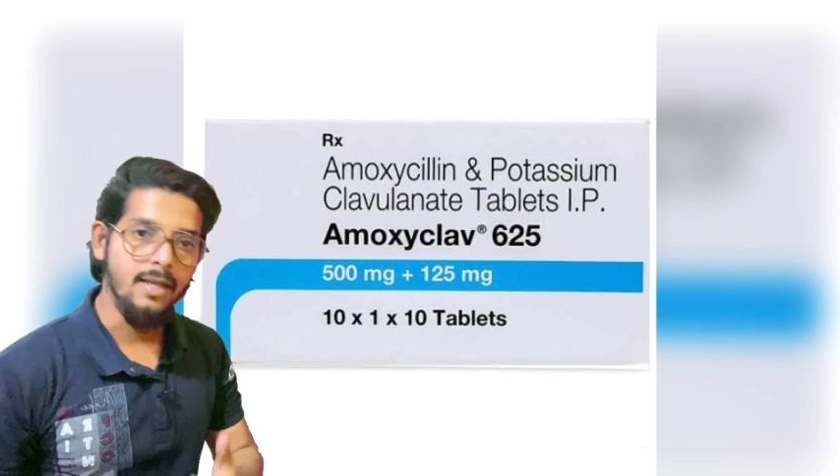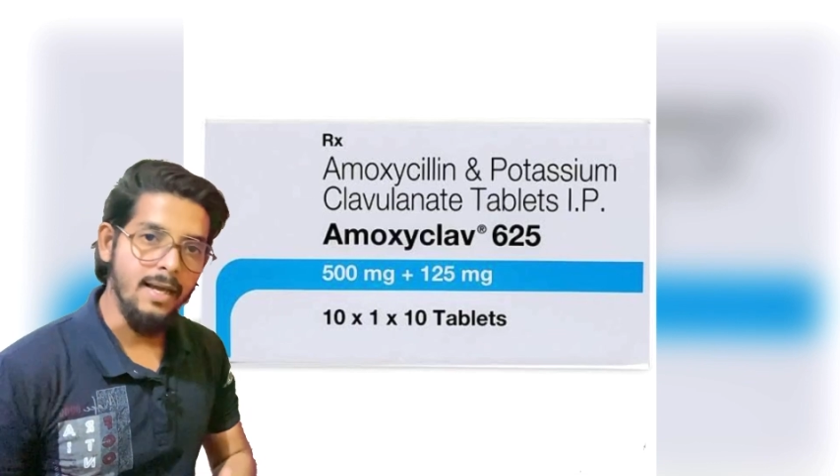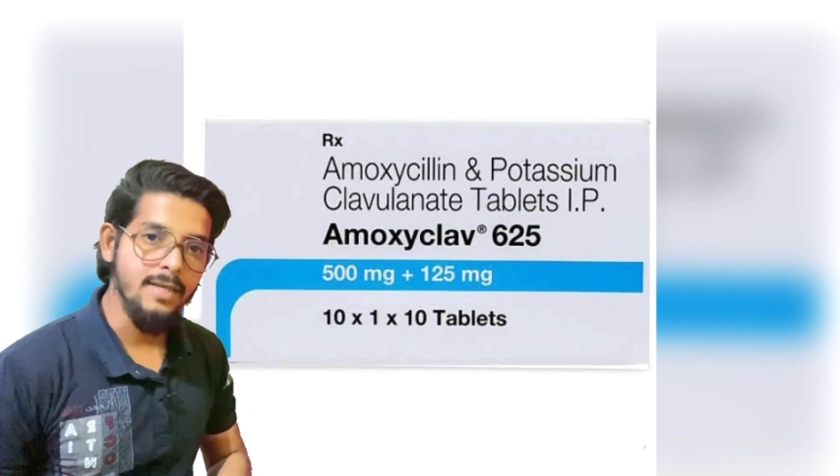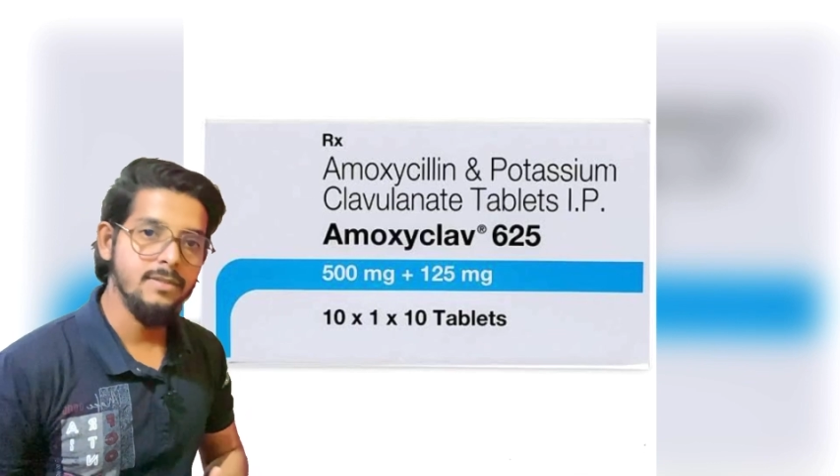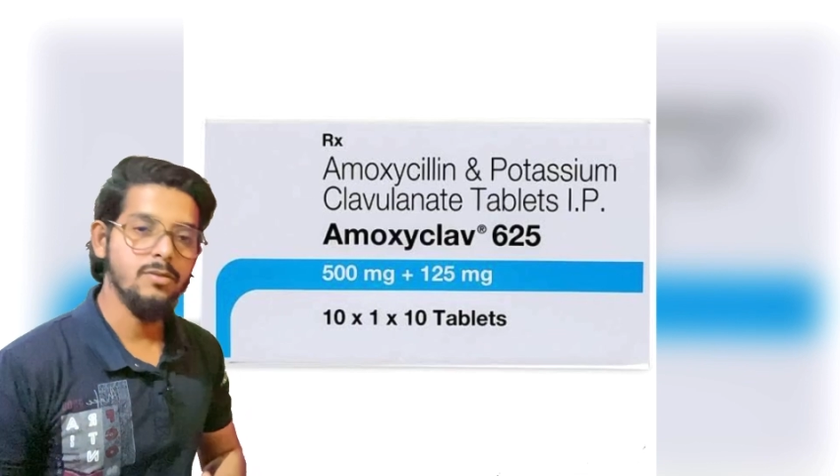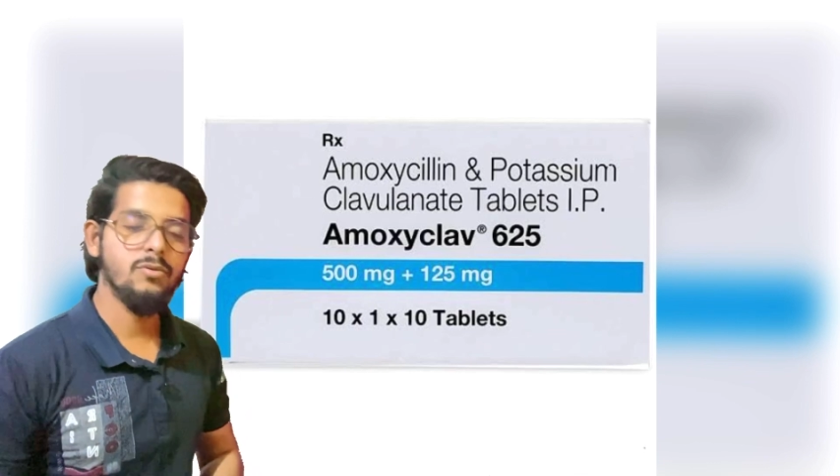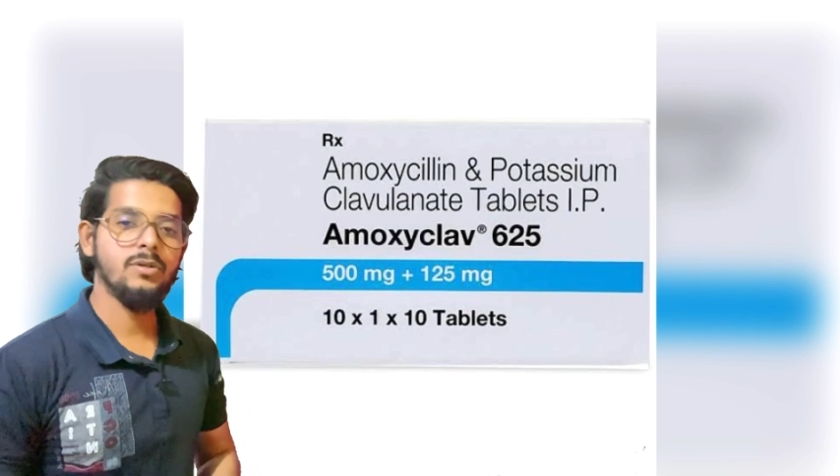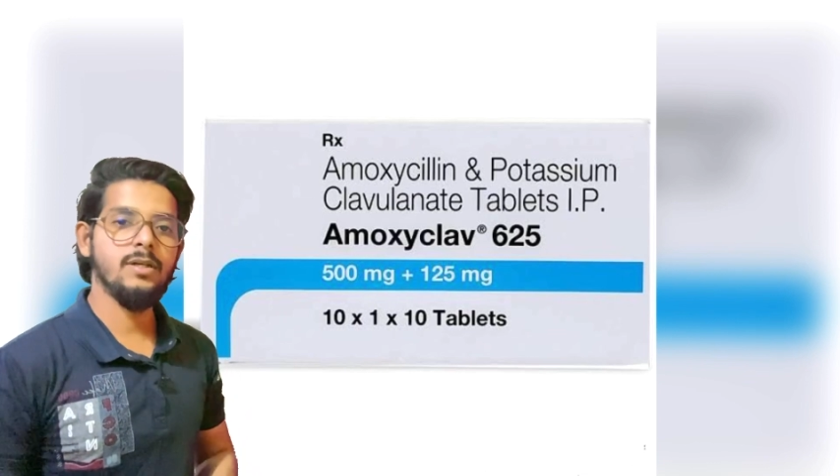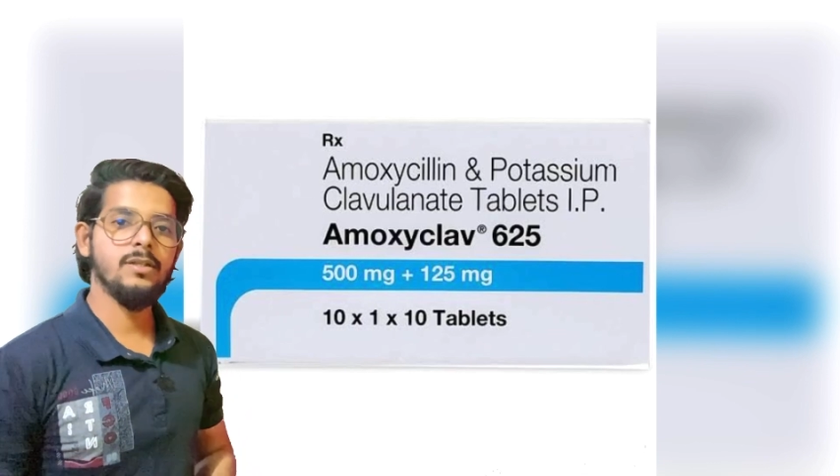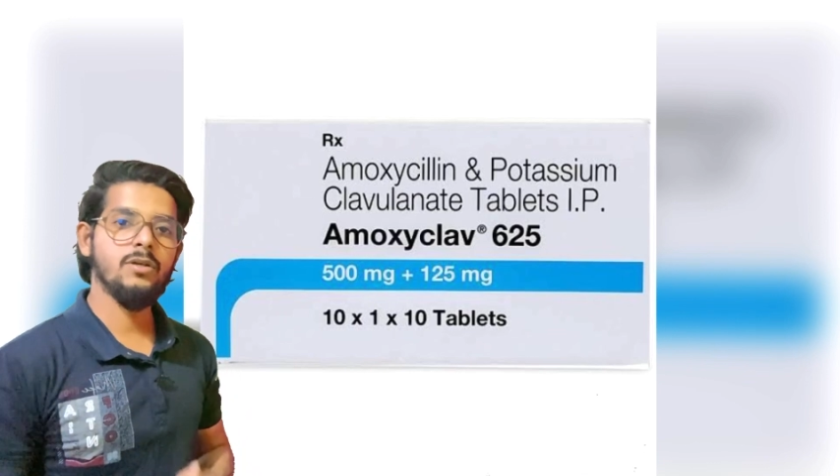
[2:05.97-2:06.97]
लाइक
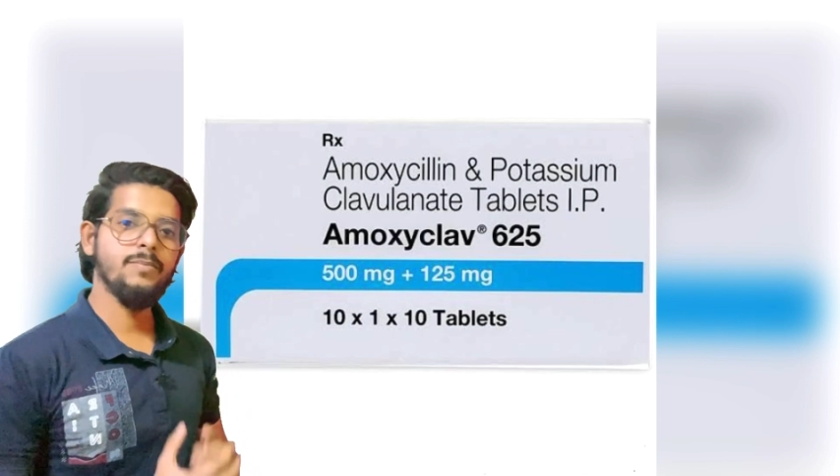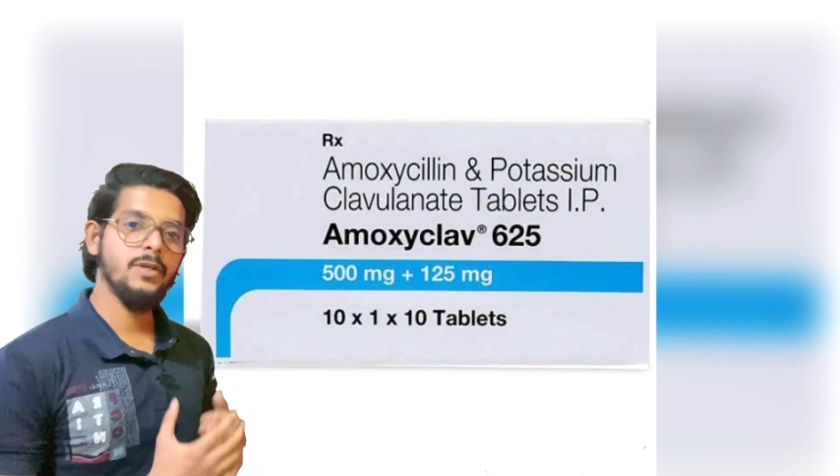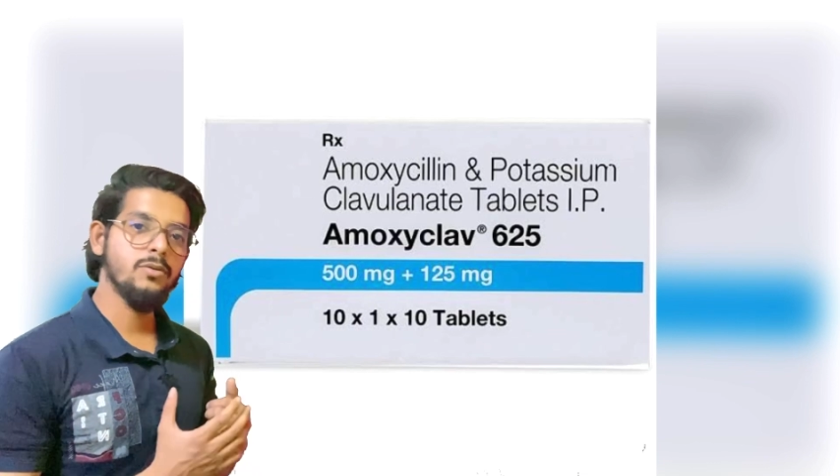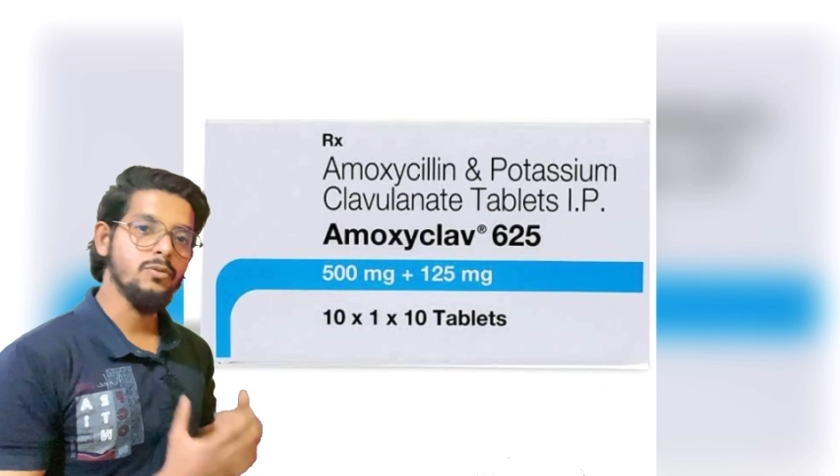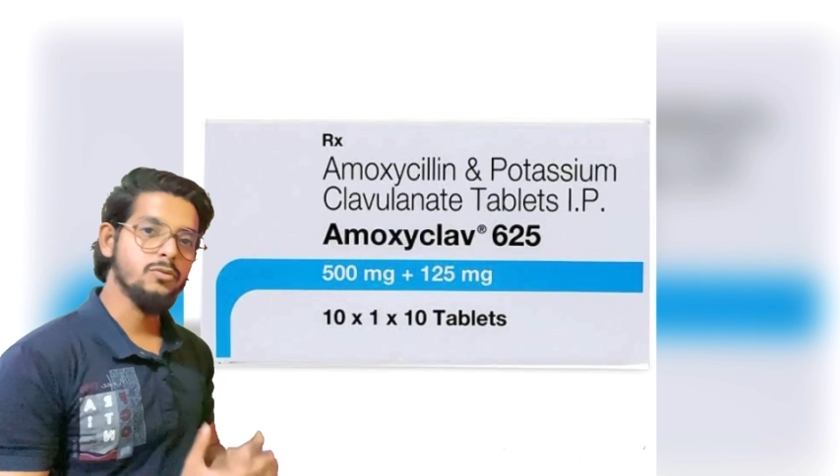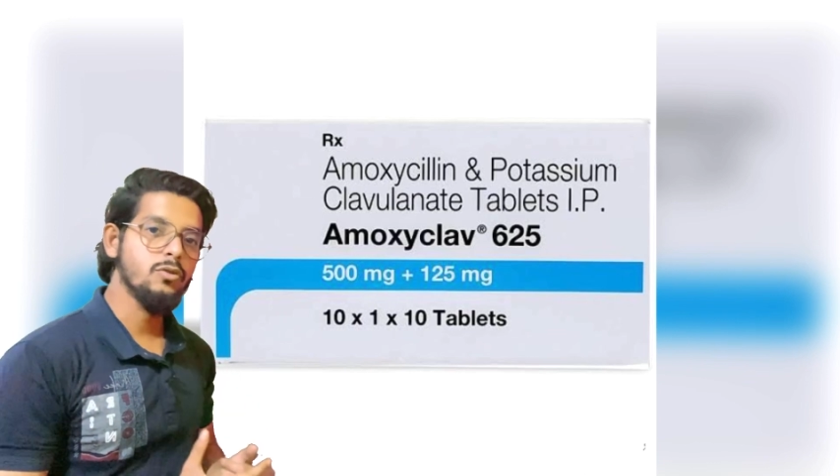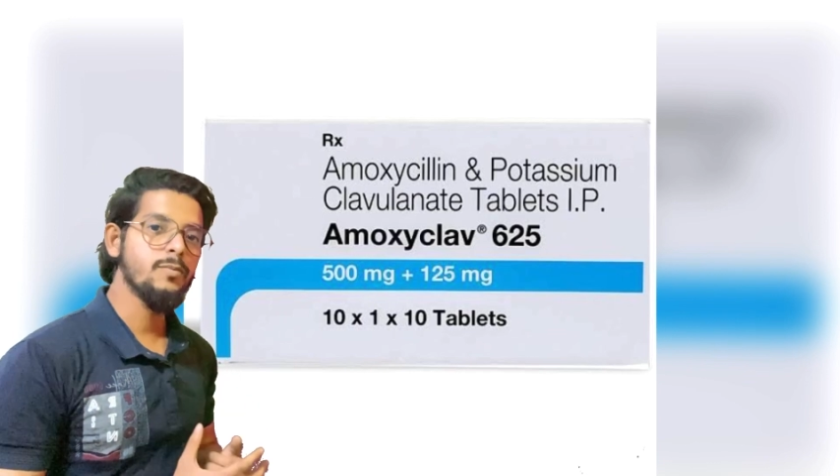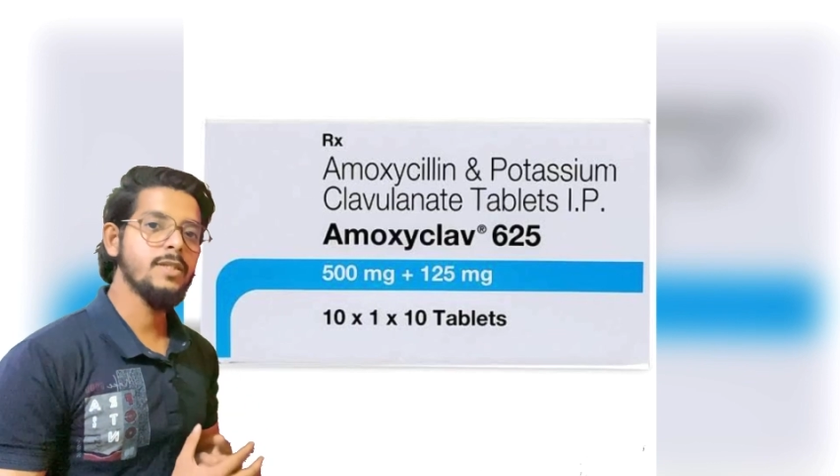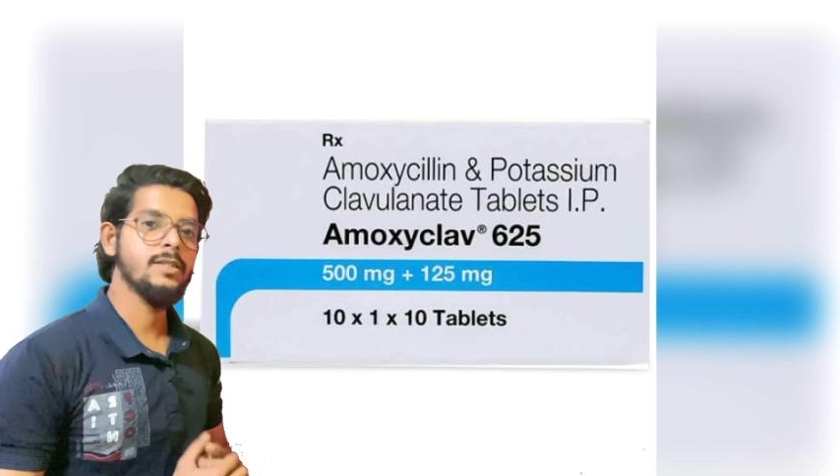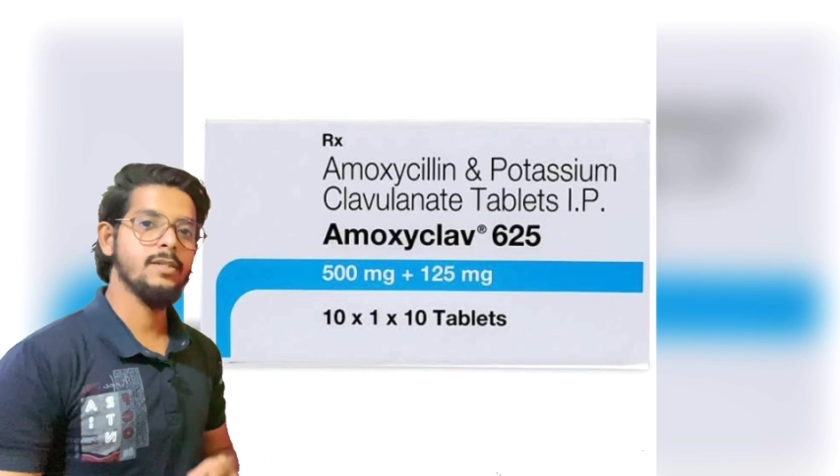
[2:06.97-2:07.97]
ज़रूर कर दें और अपने दोस्तों में